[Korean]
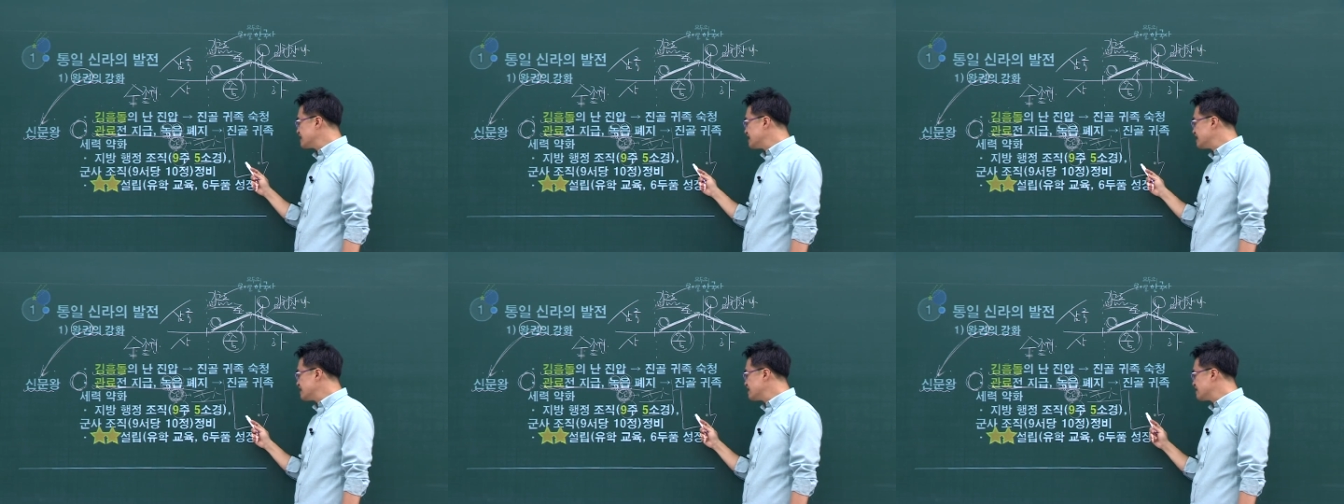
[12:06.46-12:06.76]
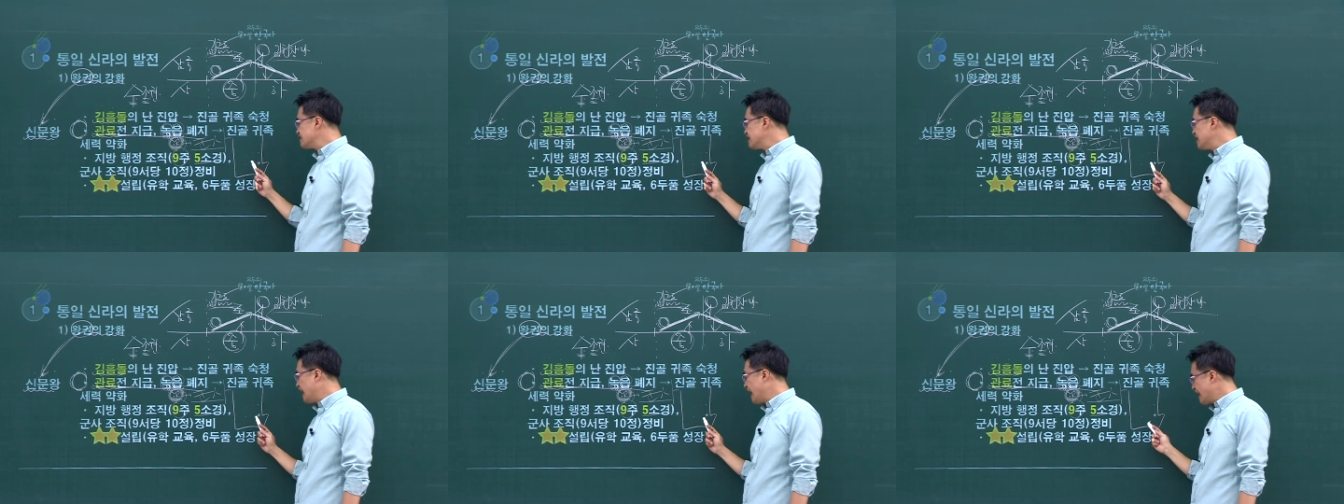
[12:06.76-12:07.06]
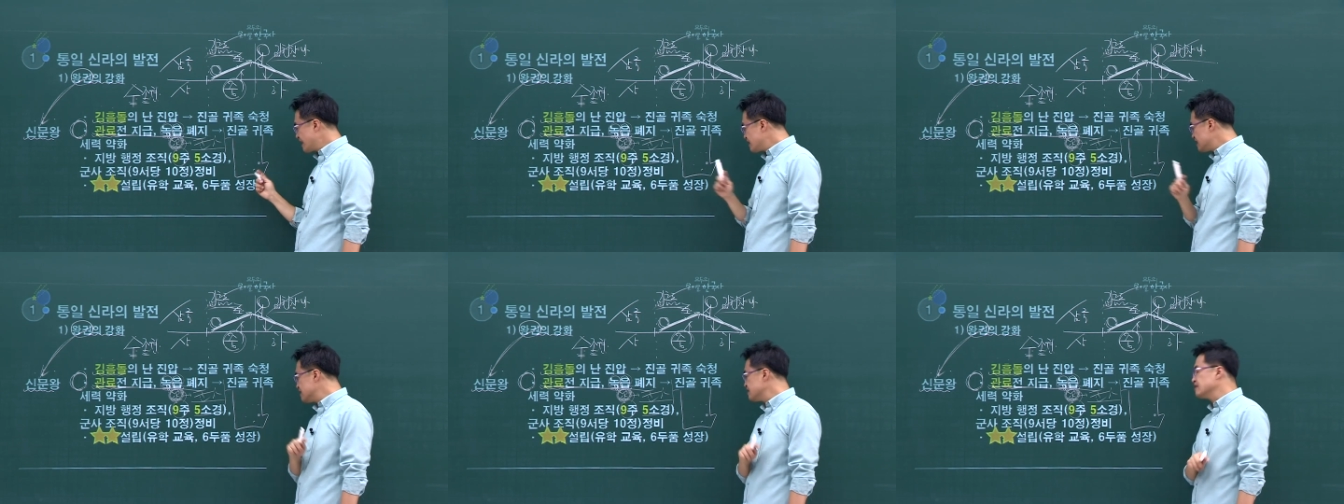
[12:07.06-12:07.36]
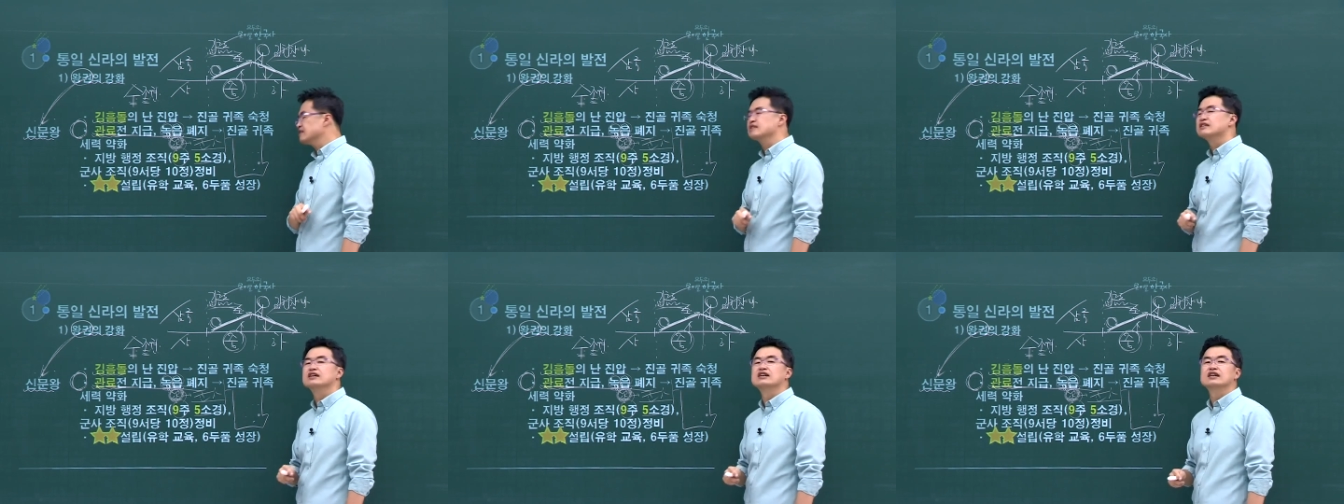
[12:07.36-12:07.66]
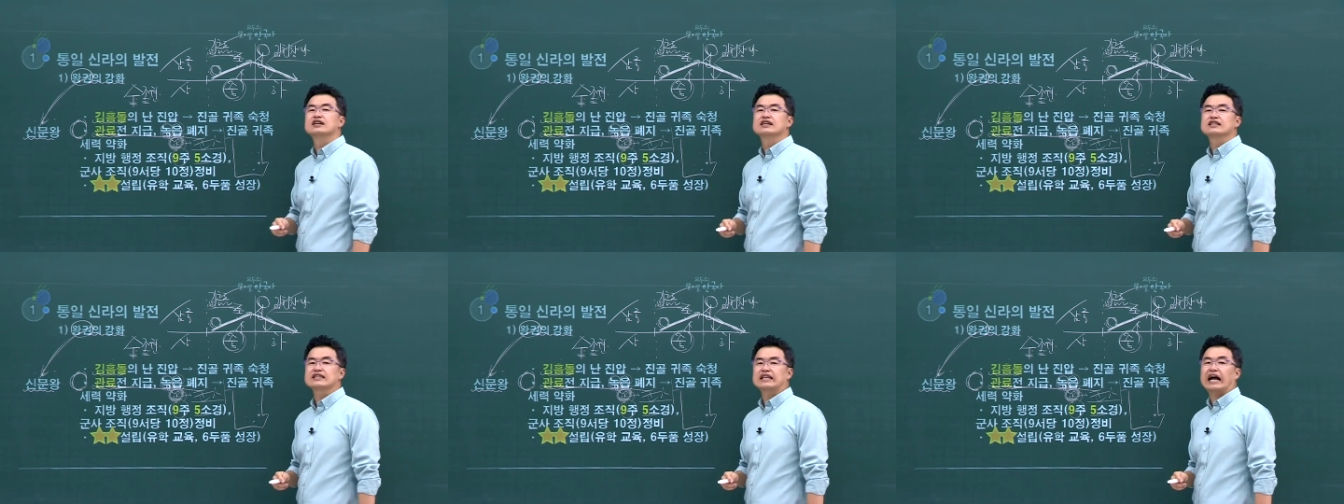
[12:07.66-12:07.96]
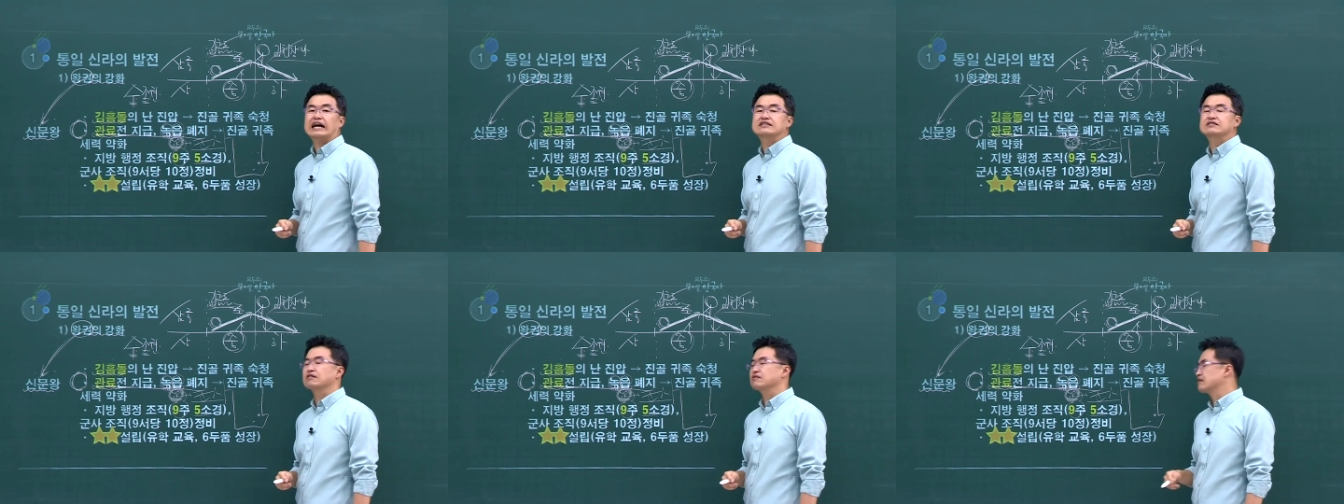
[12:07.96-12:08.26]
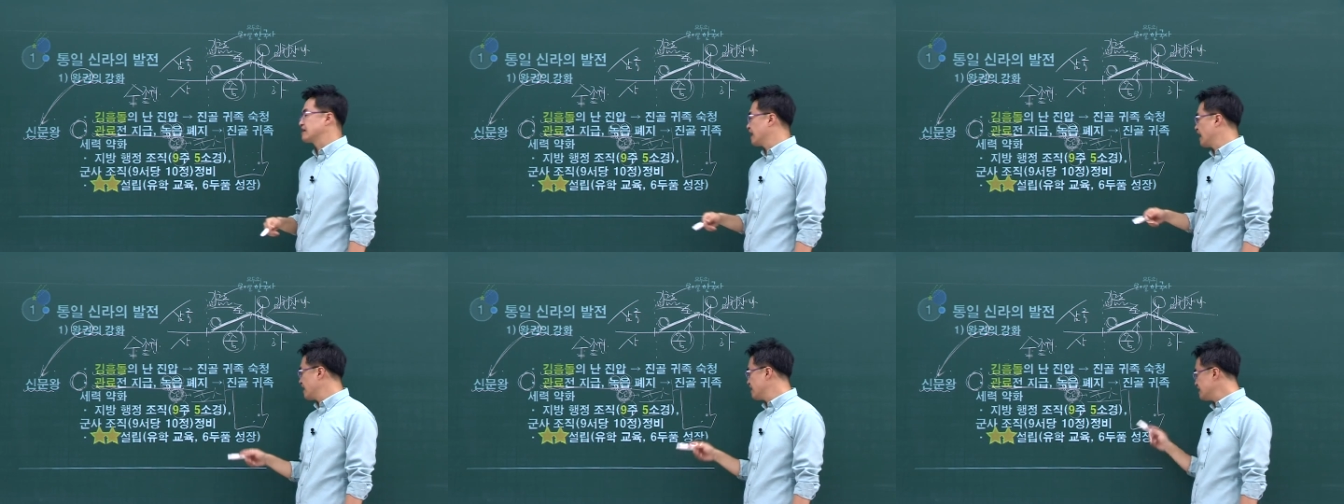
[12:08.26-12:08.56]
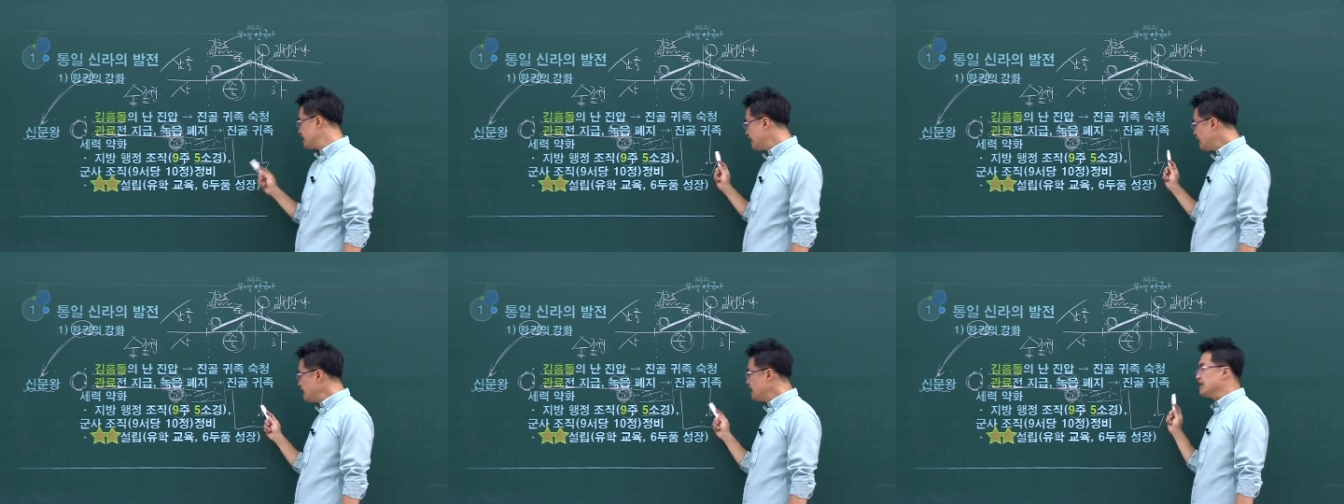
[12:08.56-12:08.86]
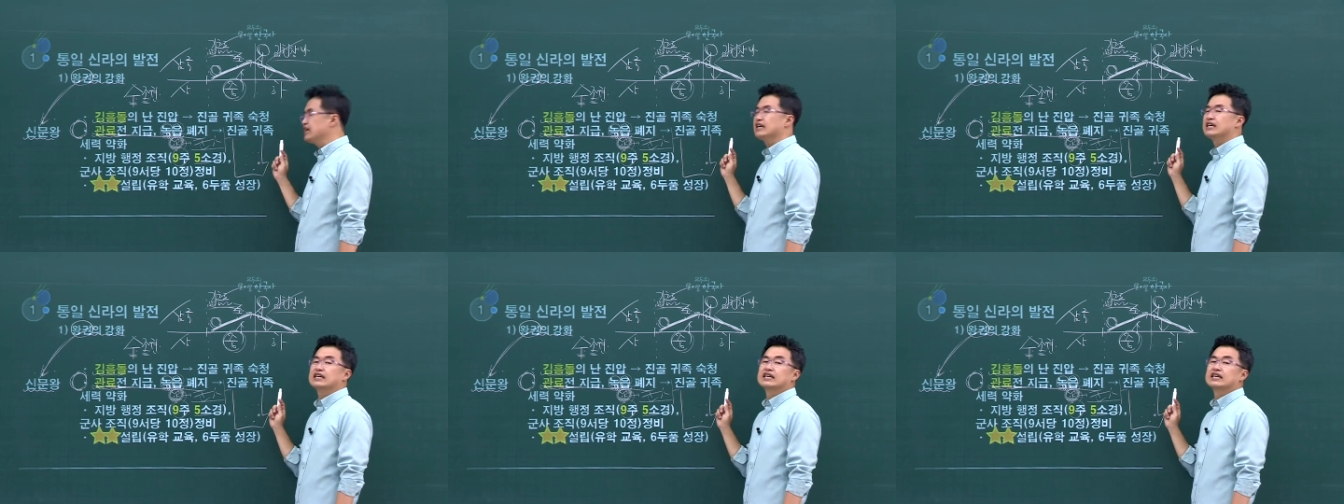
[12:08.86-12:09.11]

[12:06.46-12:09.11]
기능을 하는 다섯 개의